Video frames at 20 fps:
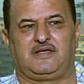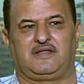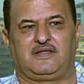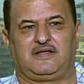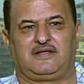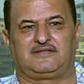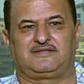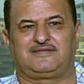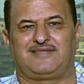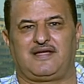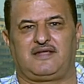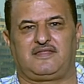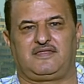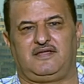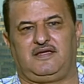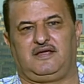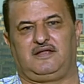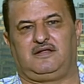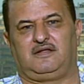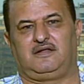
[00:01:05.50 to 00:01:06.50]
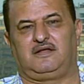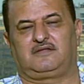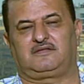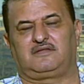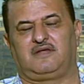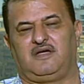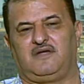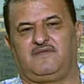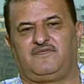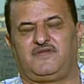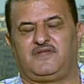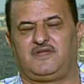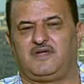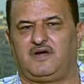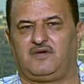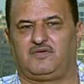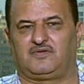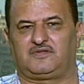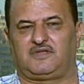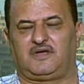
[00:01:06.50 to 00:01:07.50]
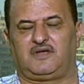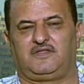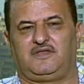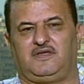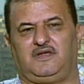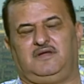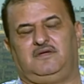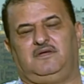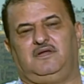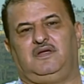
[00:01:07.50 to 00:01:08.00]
التغذية الطائفية والتغذية